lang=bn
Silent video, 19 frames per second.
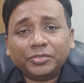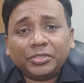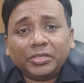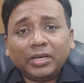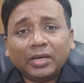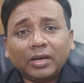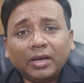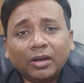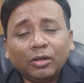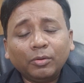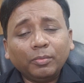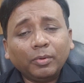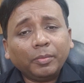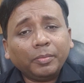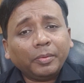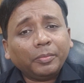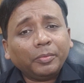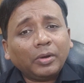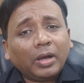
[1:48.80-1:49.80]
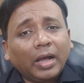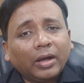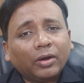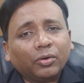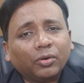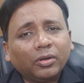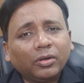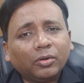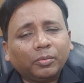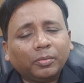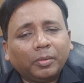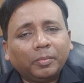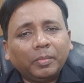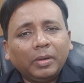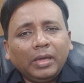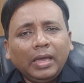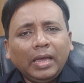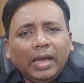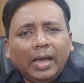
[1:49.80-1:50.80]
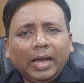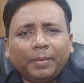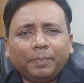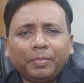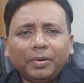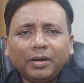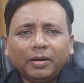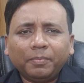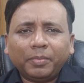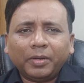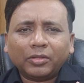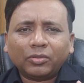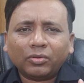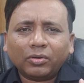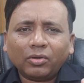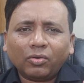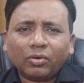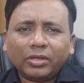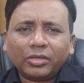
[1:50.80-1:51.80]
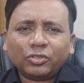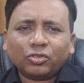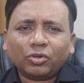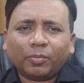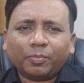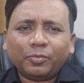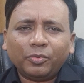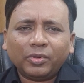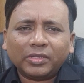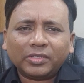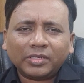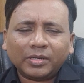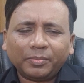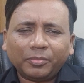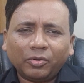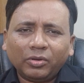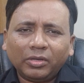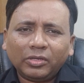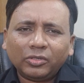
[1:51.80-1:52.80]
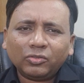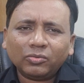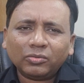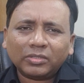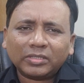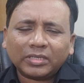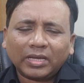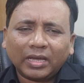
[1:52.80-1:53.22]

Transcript: শেখার অভাব এবং আগ্রহের অভাব আপনার ভেতরে অনেক স্বপ্ন আছে আপনি অনেক কিছু